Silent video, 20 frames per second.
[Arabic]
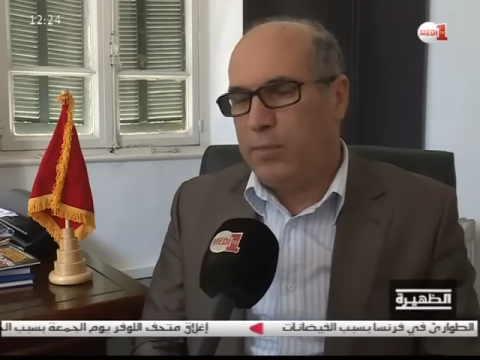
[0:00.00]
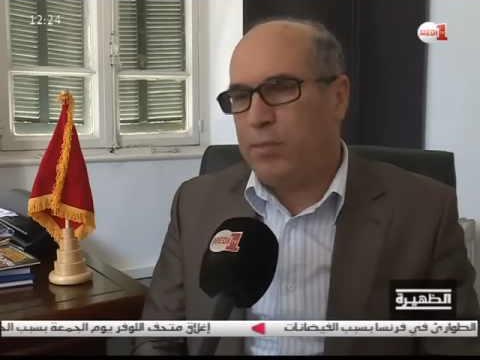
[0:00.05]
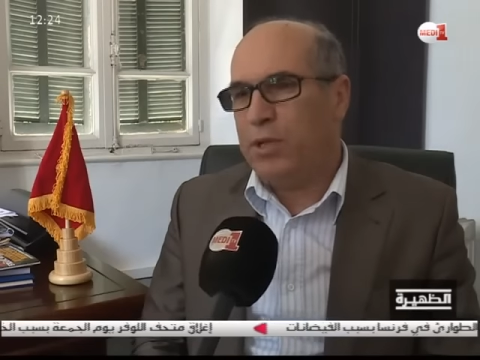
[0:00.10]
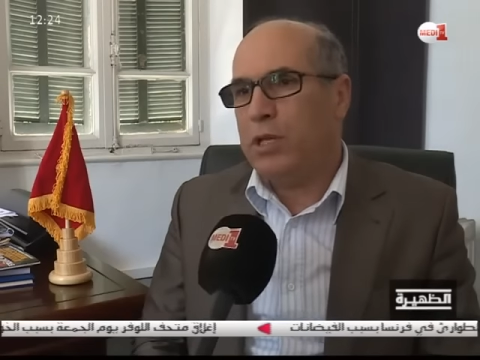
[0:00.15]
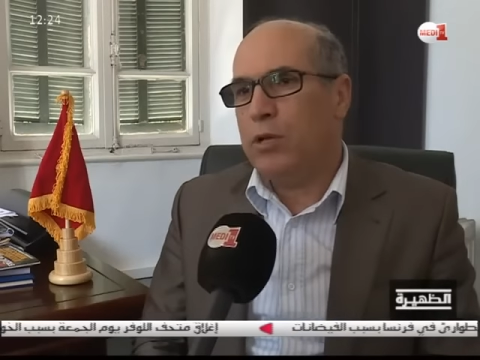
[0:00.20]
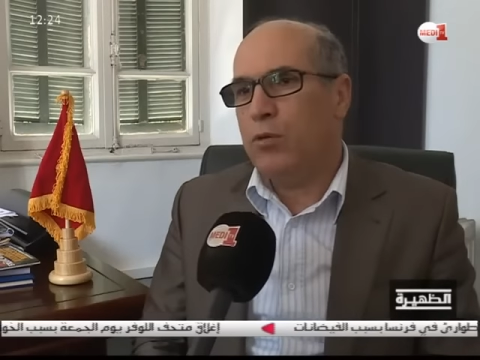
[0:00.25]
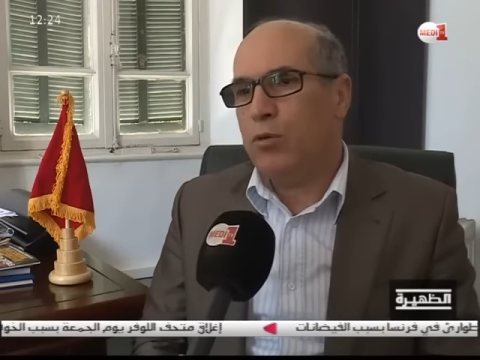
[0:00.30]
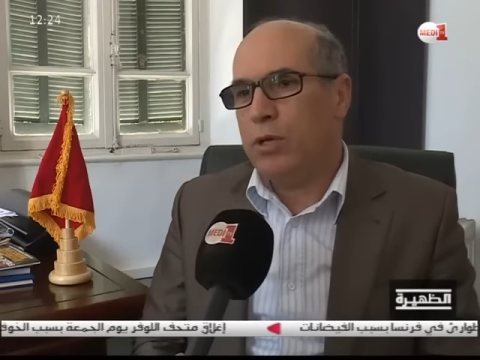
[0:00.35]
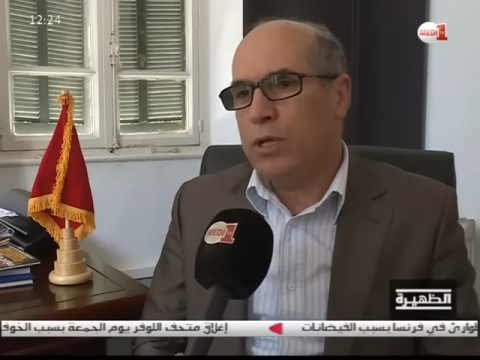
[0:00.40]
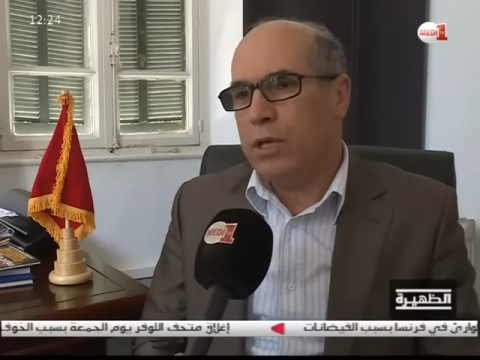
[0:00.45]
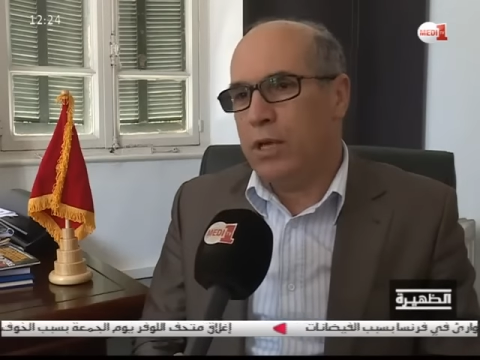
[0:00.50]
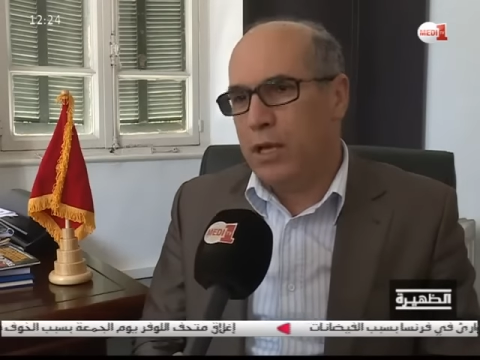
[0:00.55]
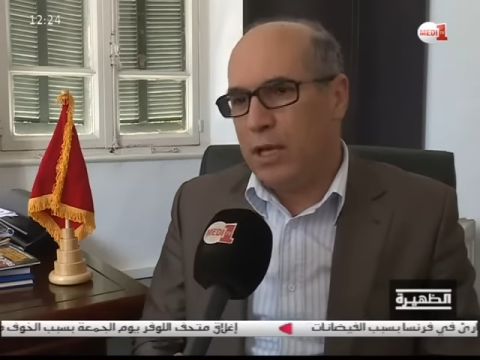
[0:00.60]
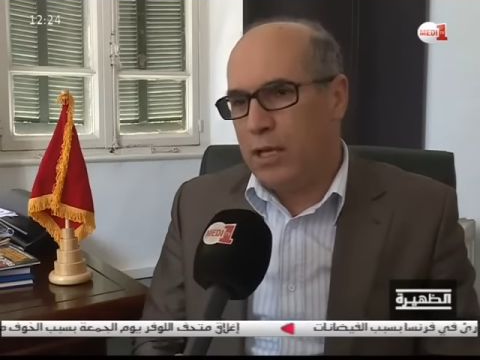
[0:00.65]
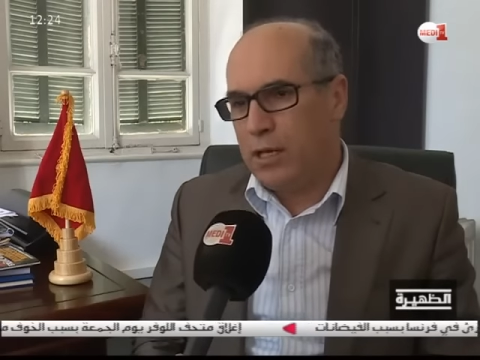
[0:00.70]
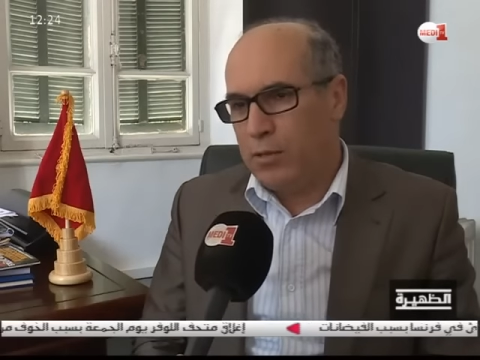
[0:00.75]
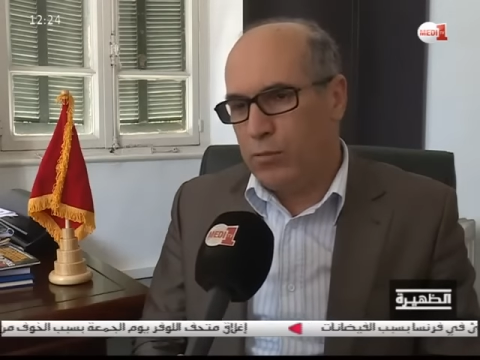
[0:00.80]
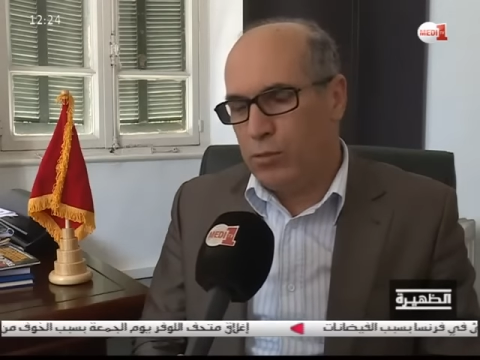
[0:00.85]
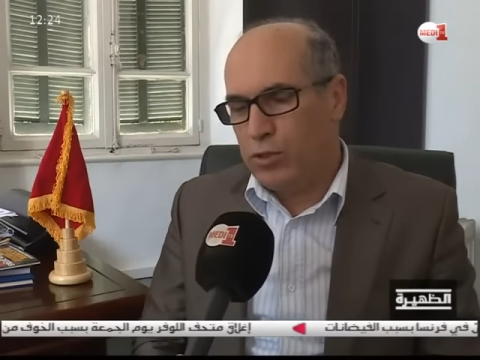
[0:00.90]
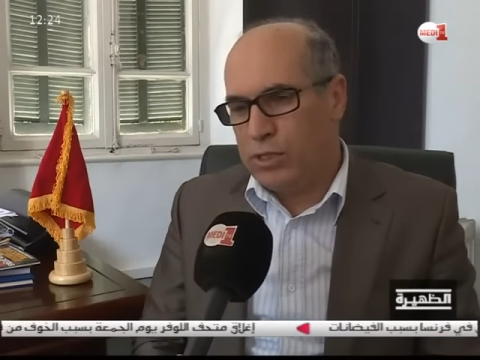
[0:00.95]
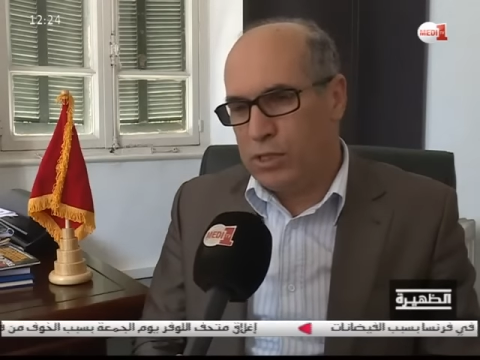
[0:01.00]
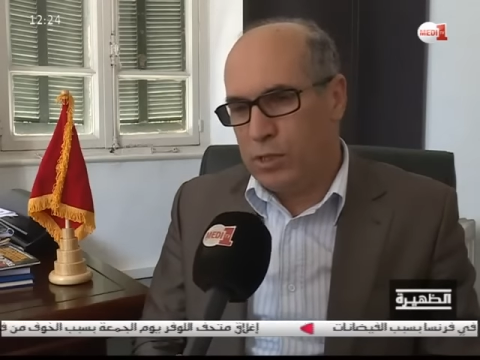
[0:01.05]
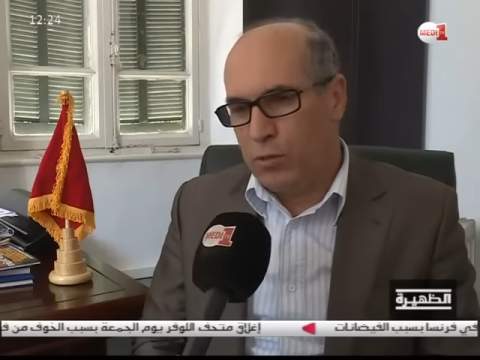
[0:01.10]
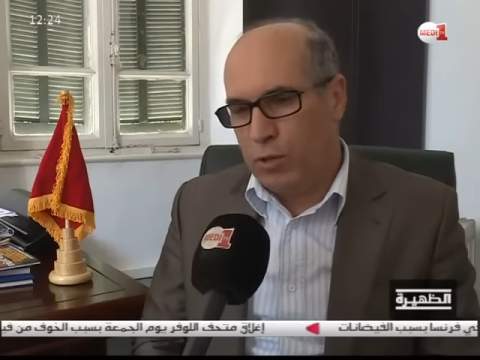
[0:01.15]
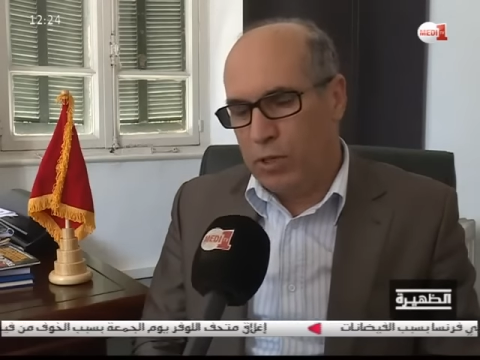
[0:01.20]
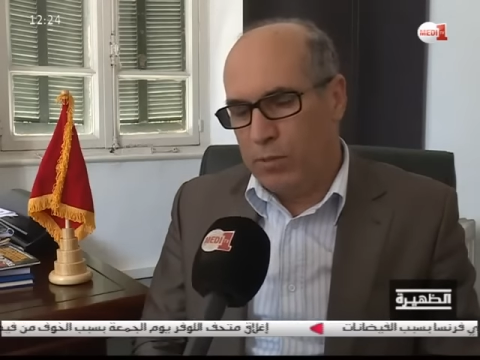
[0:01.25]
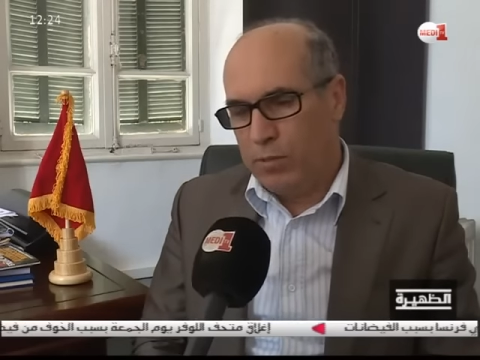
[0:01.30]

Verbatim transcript: من نوعها على مستوى